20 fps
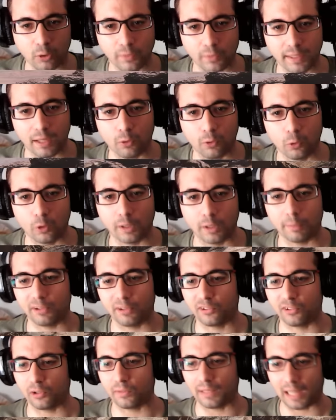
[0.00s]
de ángulo de
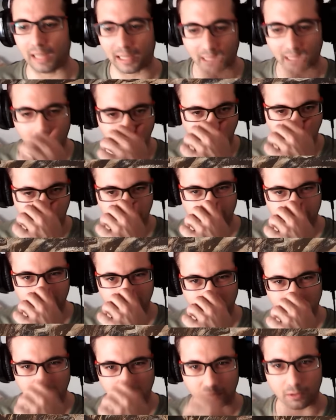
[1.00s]
visión de la cámara
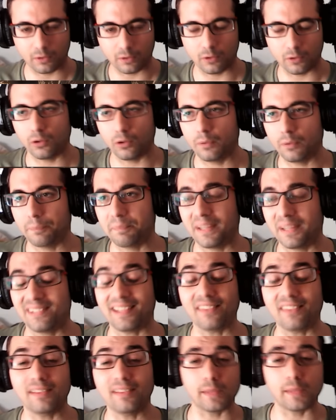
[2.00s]
¿Me
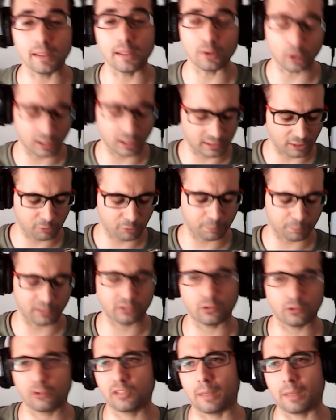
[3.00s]
estás diciendo que te has
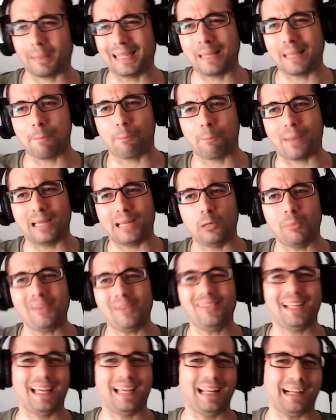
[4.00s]
puesto, chaval, en
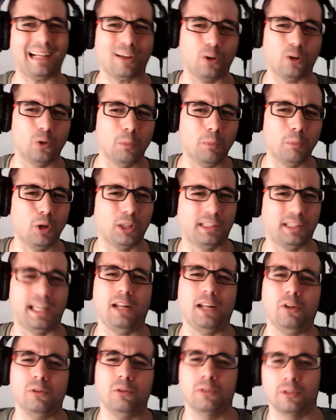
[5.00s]
palomas de guerra con un mortero?